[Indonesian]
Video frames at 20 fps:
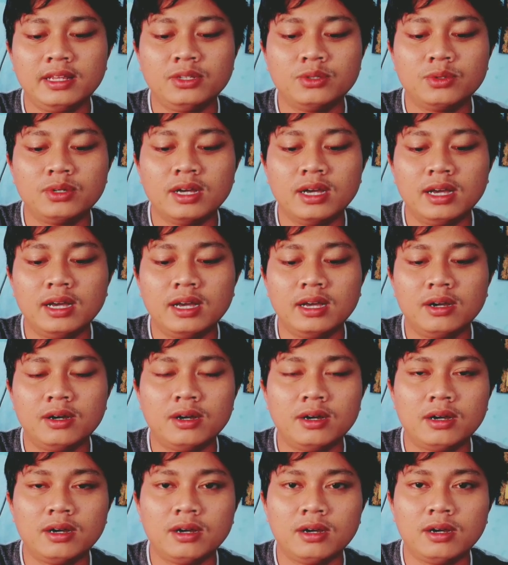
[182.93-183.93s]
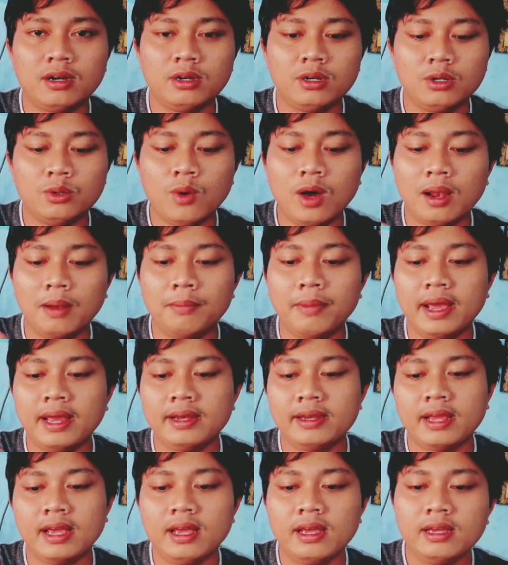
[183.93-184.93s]
Ini juga uh, dual
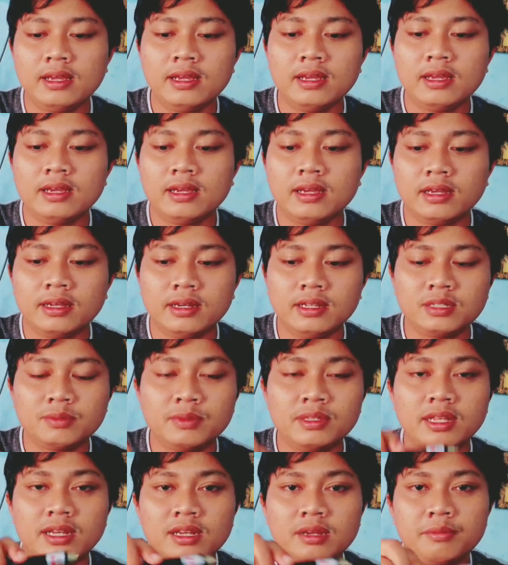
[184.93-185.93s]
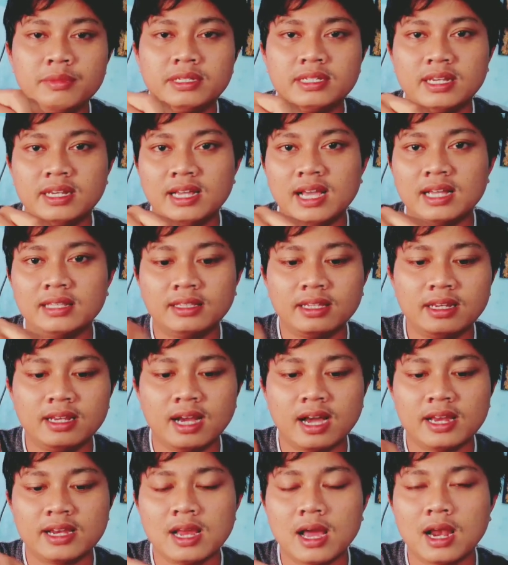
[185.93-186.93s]
band ya. Ini sebenarnya bisa diganti
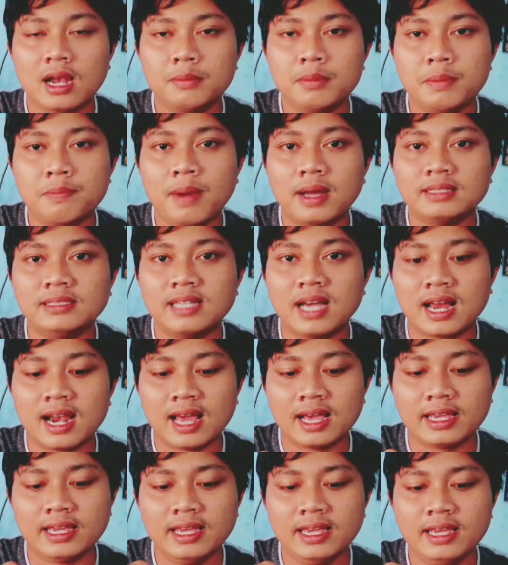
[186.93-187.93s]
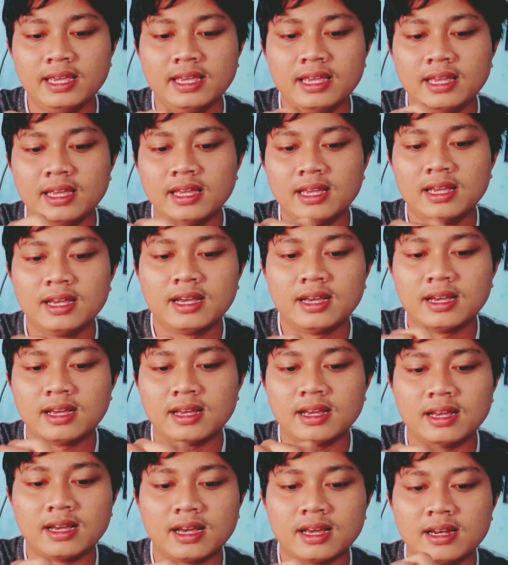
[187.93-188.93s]
dengan yang lebih panjang lagi
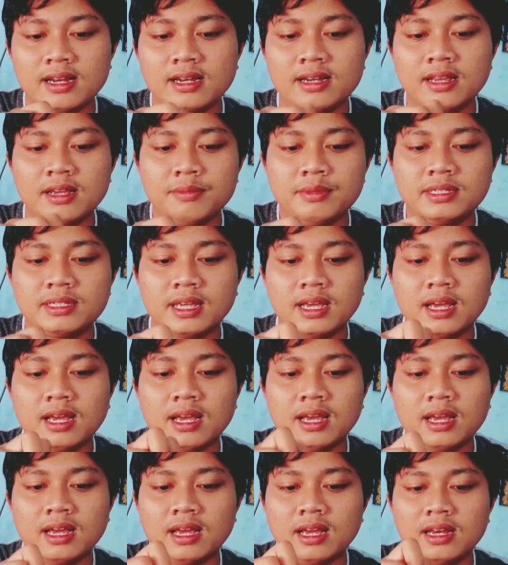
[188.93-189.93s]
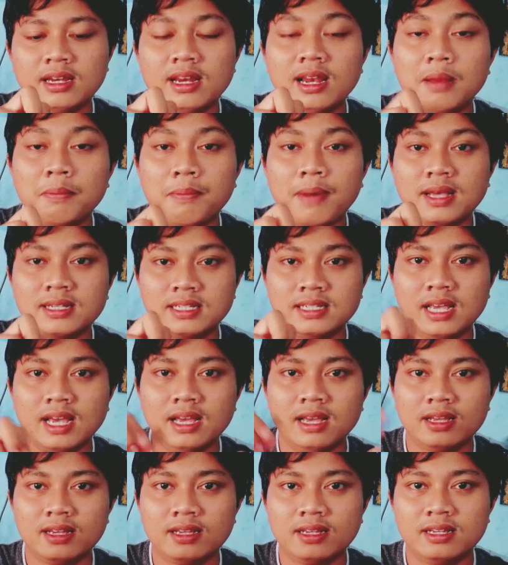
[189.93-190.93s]
karena dia bisa dilepas
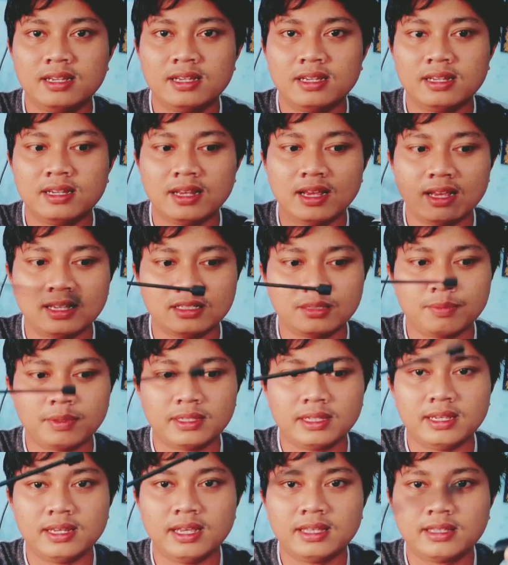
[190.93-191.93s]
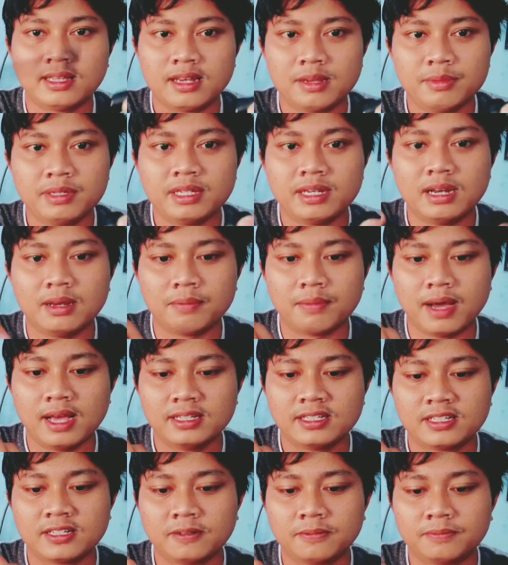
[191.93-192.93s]
ya nah, seperti ini antenanya bisa
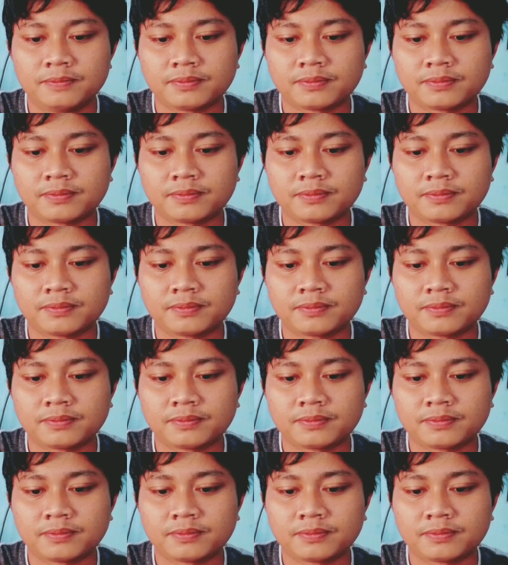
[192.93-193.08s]
dilepas